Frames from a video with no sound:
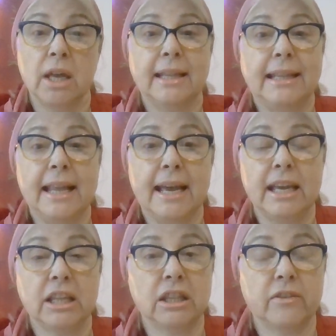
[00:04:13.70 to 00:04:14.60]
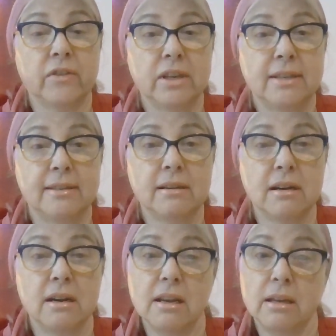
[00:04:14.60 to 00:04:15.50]
Для этого
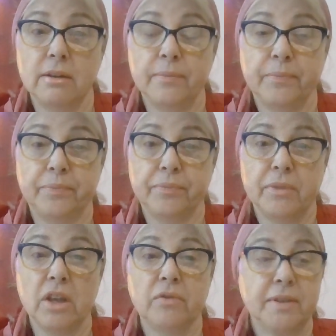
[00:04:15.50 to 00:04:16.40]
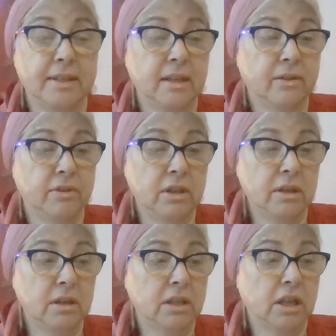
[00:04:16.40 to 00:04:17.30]
Израиль и все
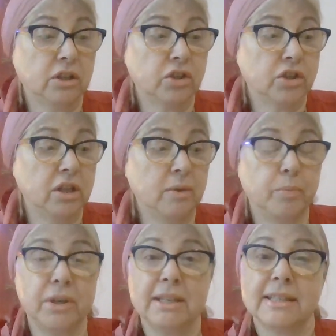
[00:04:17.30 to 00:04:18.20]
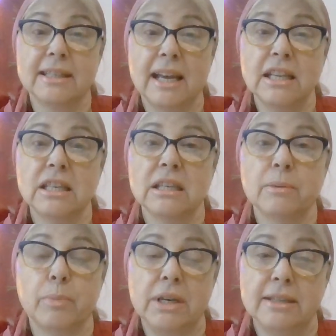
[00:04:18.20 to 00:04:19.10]
вы должны признать
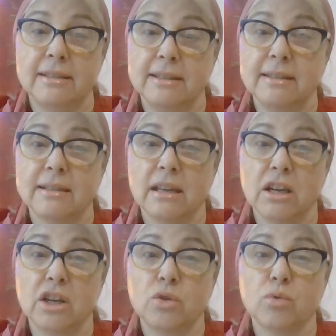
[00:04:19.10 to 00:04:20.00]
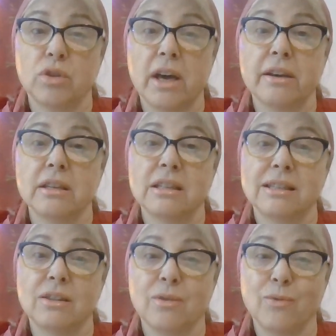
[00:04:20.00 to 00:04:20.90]
палестинское государство.
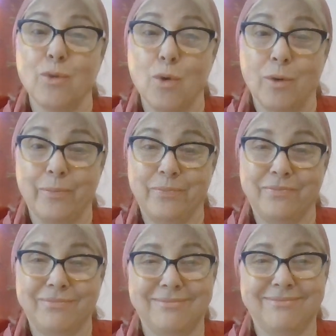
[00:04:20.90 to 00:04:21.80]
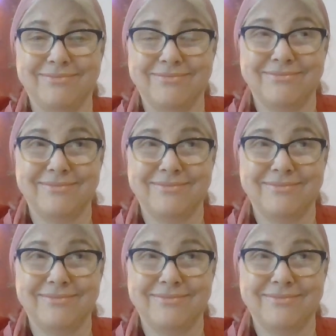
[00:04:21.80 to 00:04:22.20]
Хм.